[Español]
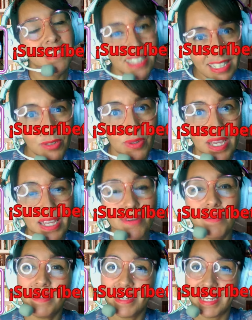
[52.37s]
te
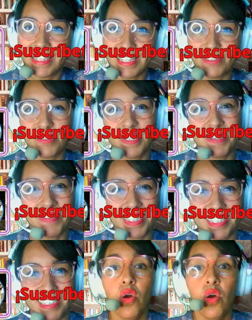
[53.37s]
sugiero que te suscribas.